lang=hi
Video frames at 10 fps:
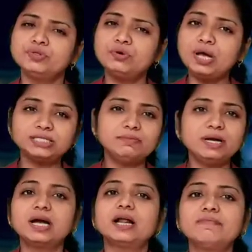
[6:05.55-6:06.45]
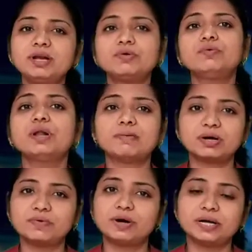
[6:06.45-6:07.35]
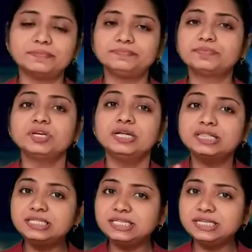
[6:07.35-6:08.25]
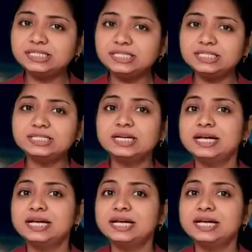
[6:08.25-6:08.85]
तो ऐसे में घर बिल्कुल ना बनवाएं तीसरी चीज़